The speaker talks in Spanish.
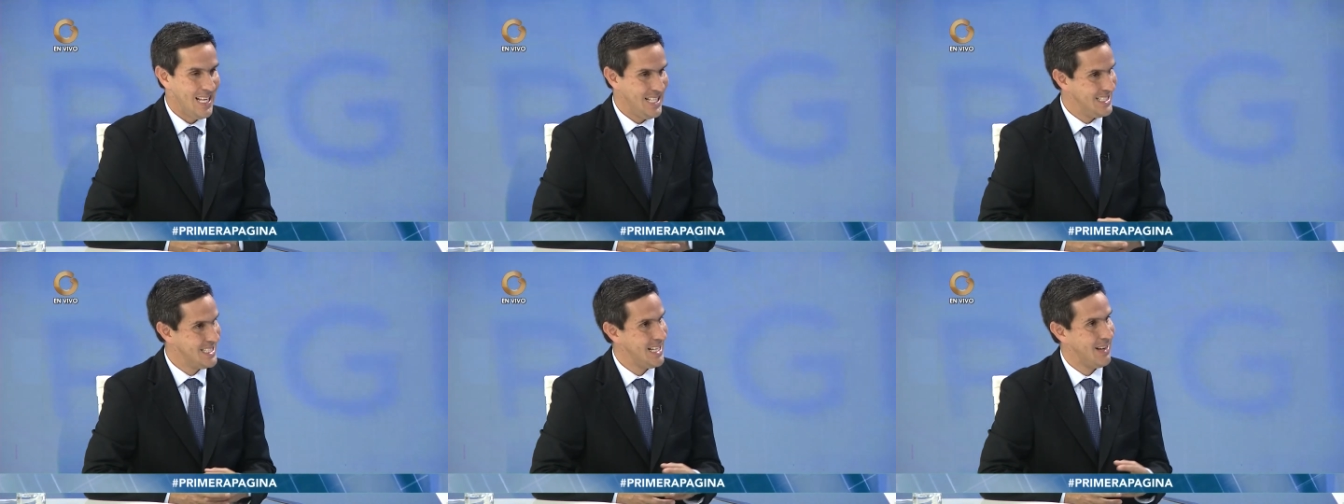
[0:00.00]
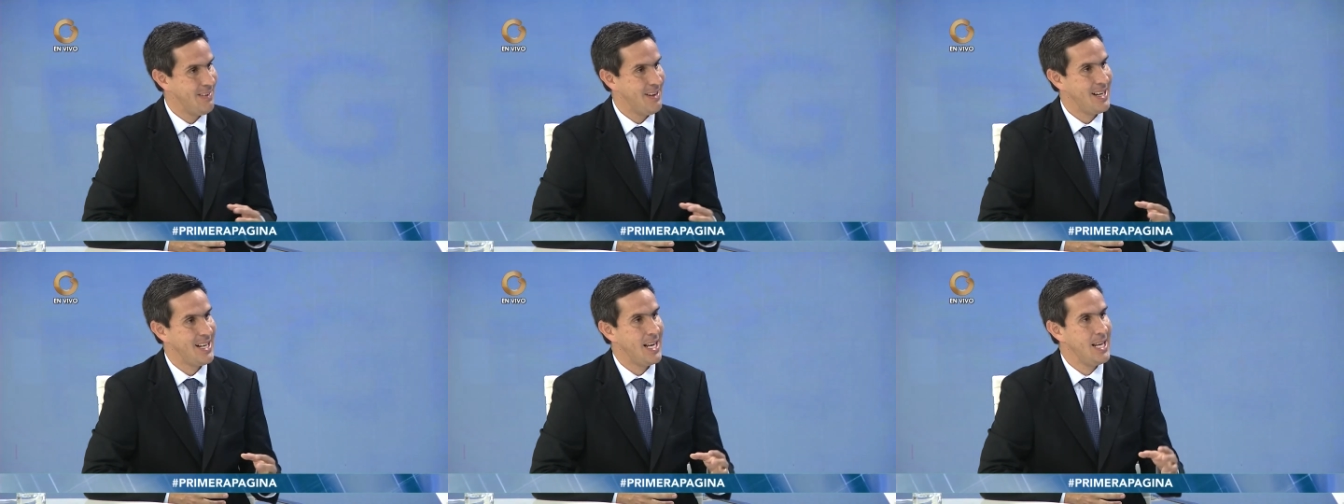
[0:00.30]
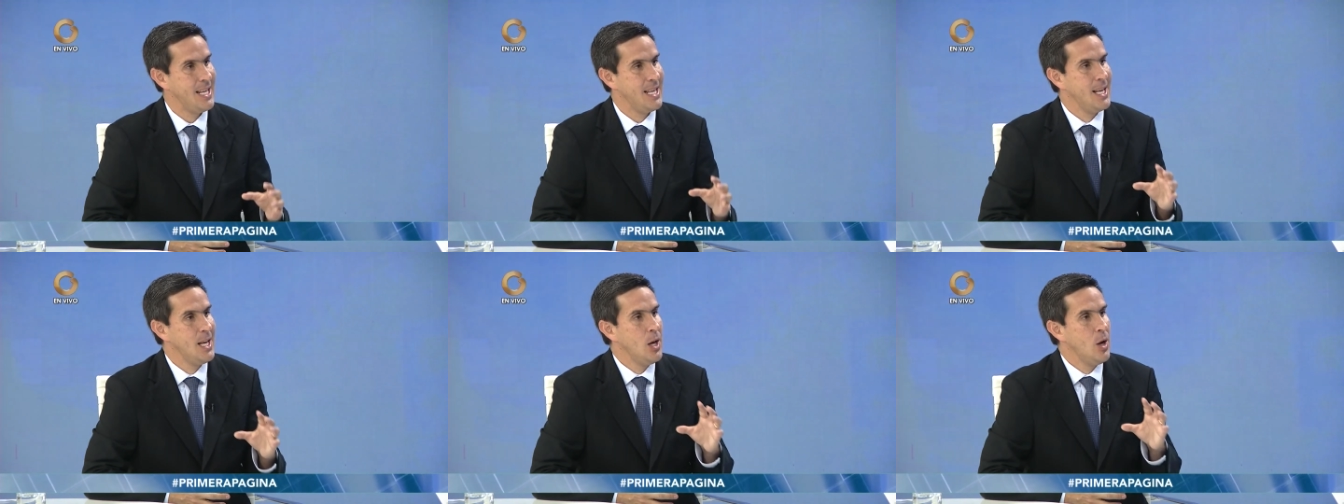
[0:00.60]
en saber
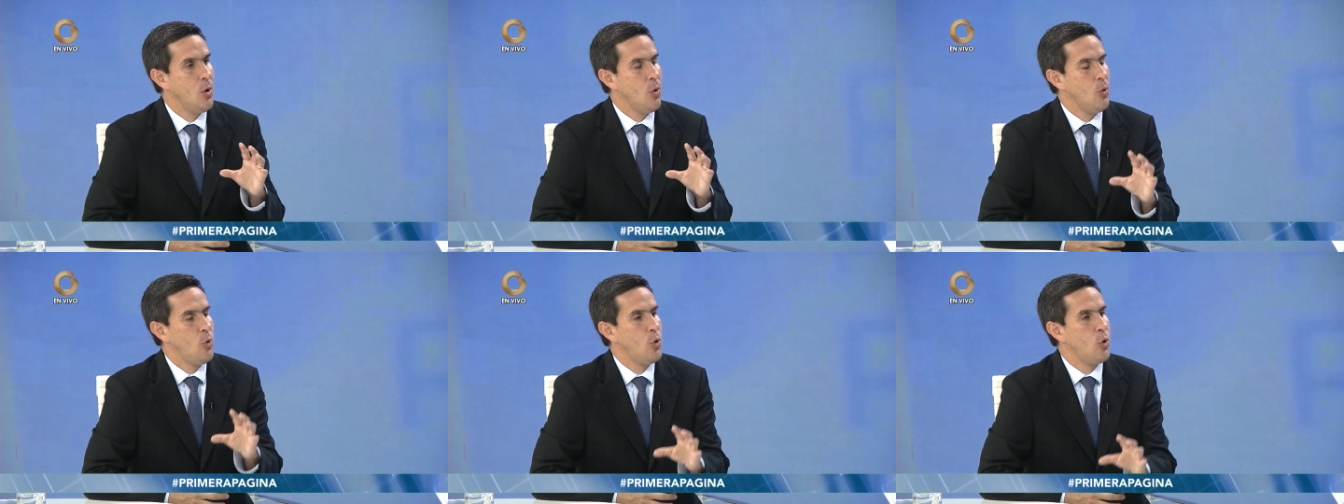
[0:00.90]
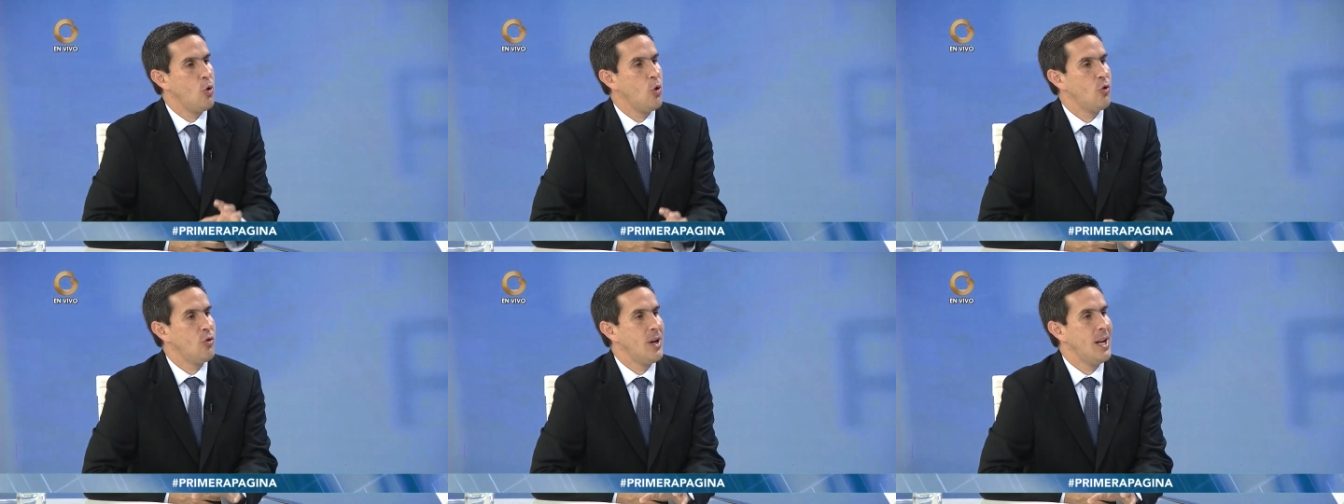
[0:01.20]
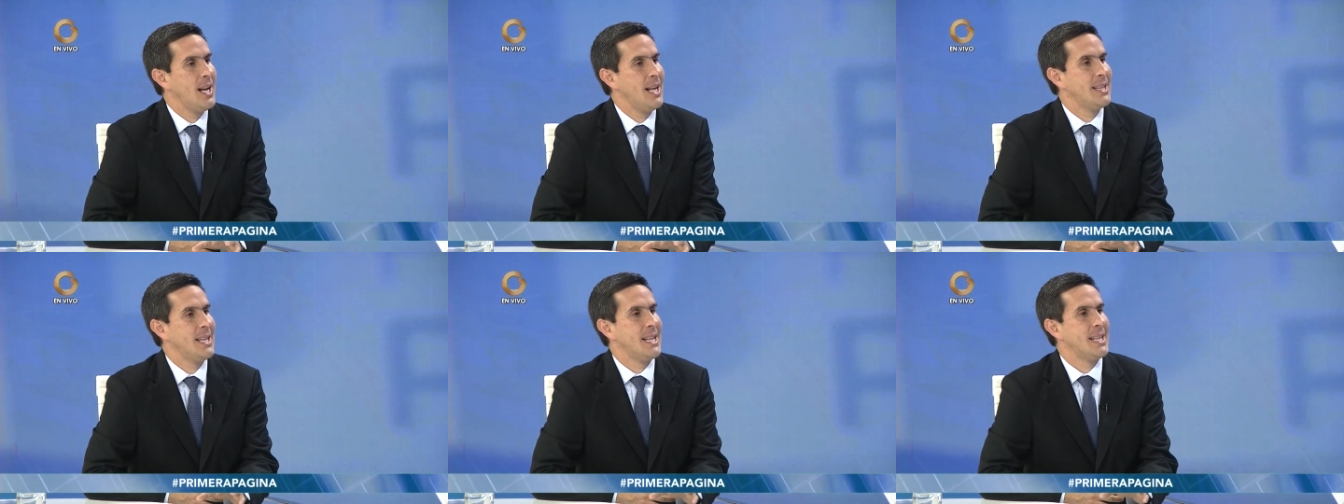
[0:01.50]
que hay unos
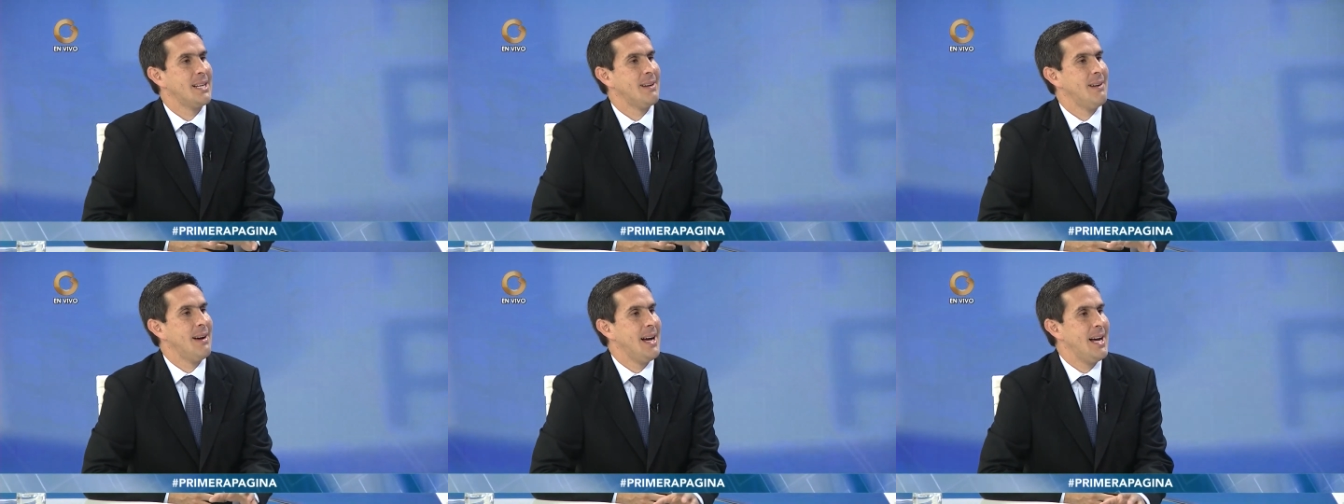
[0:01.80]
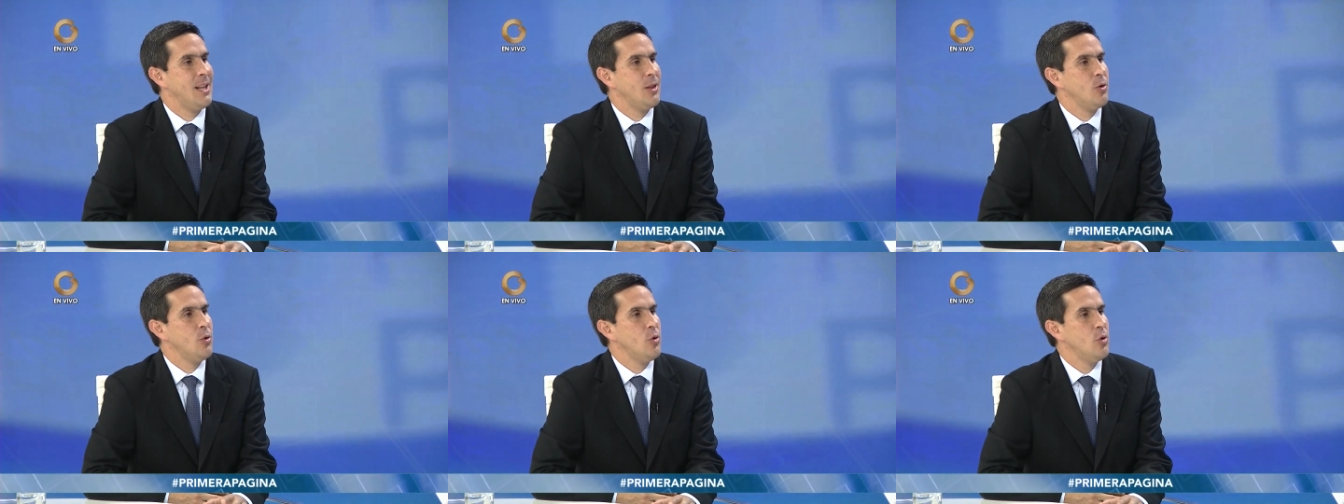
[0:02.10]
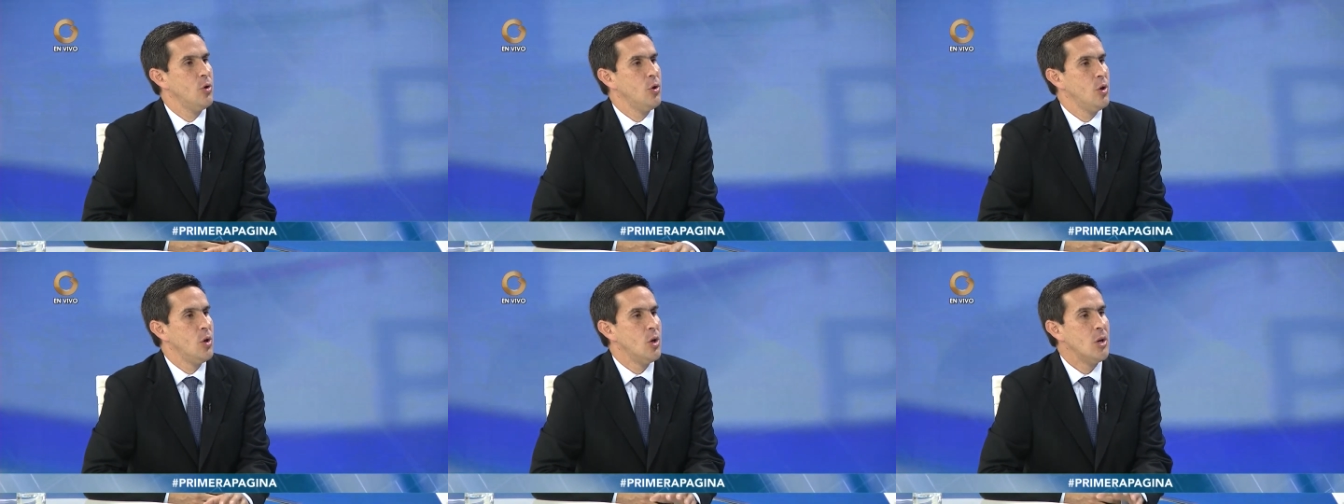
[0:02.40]
concejales que están
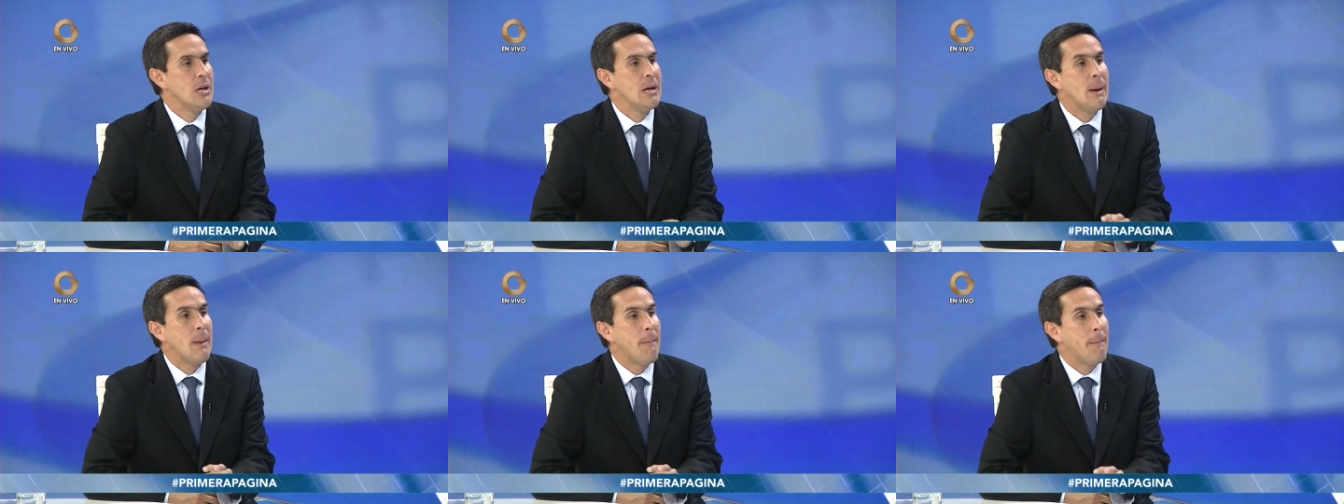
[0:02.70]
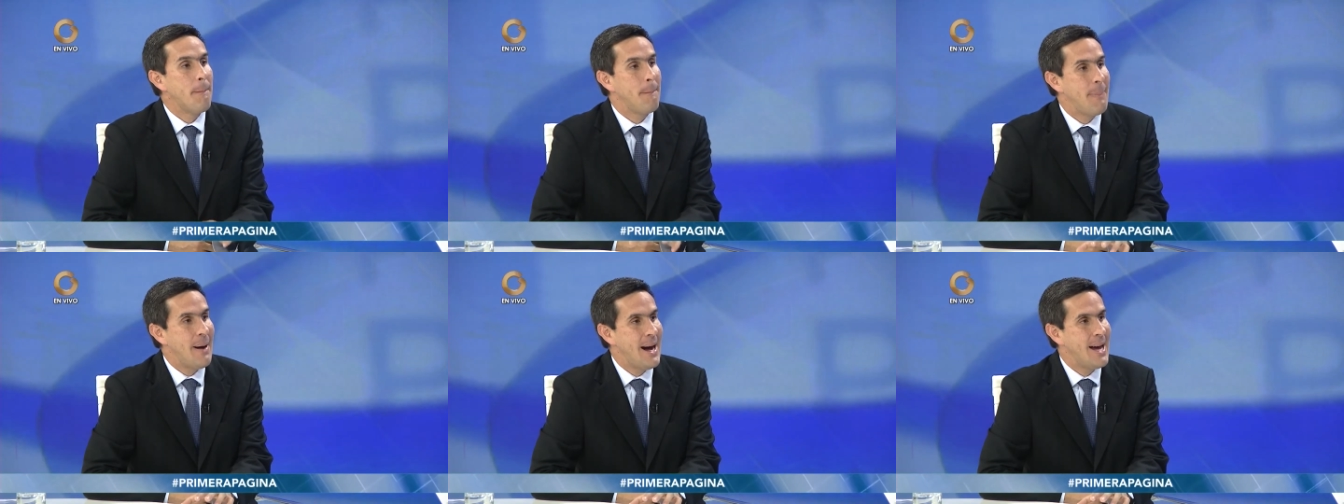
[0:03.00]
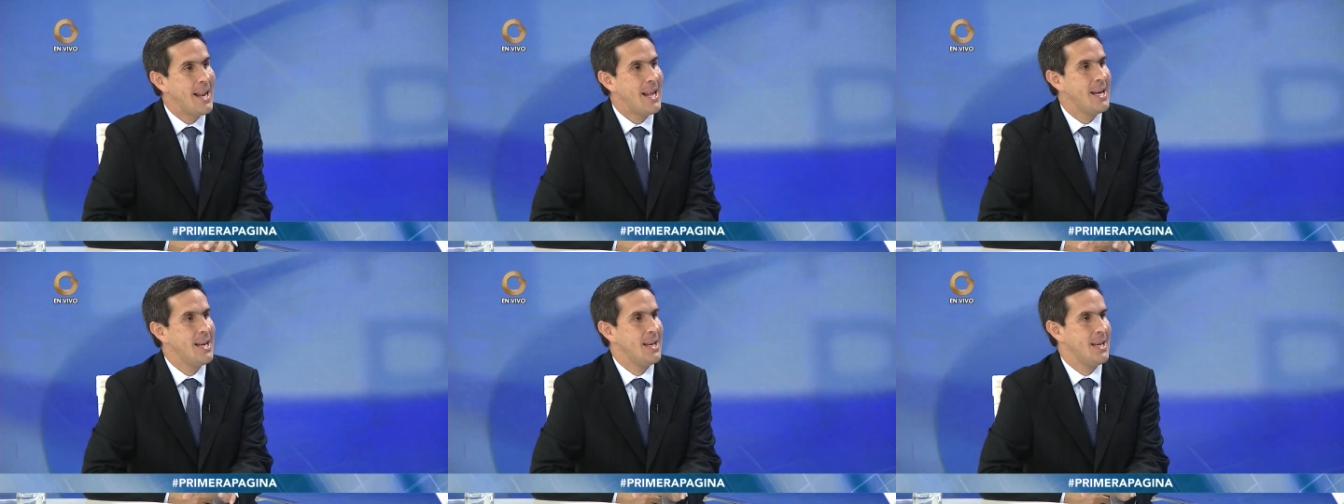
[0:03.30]
trabajando
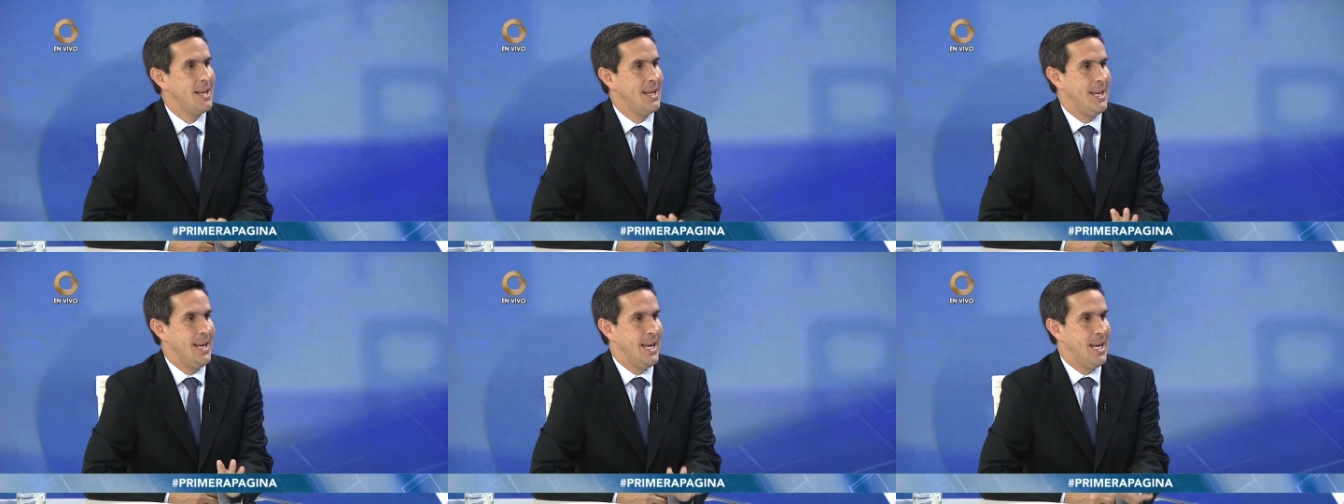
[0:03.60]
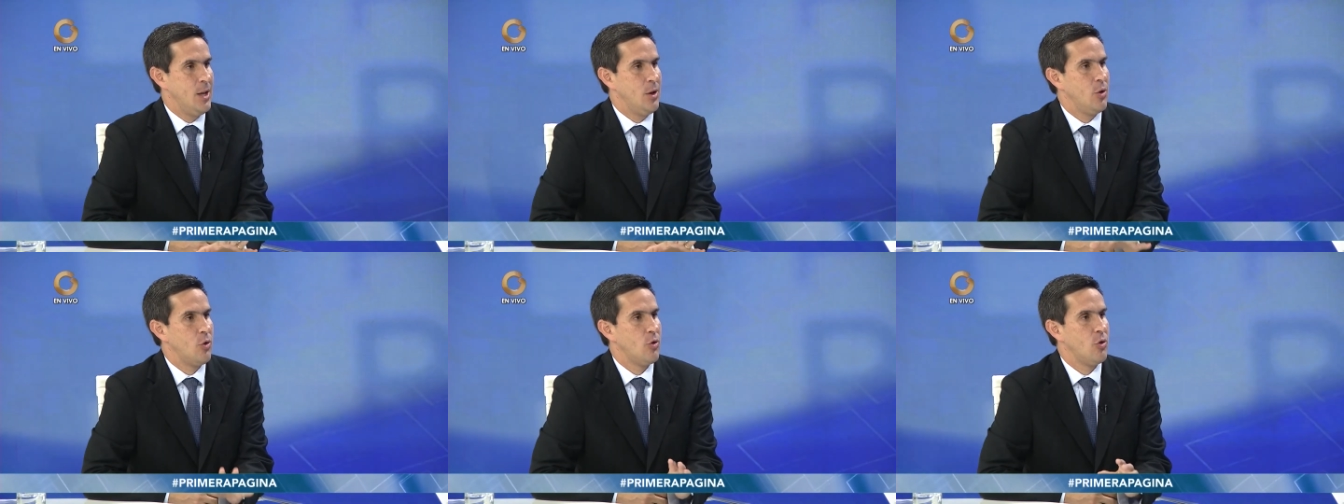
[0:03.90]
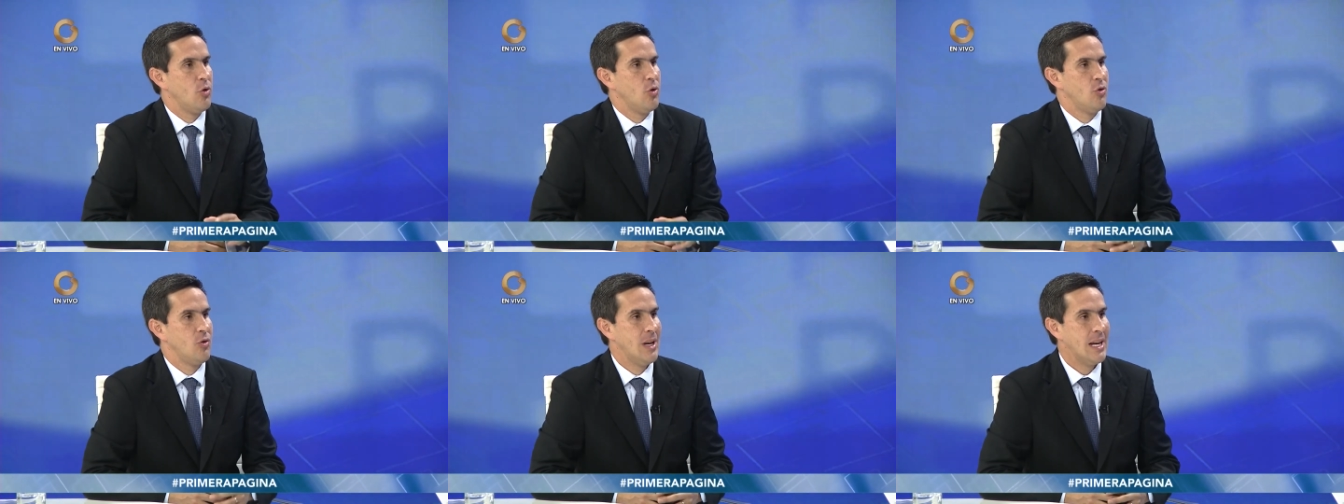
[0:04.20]
para ellos.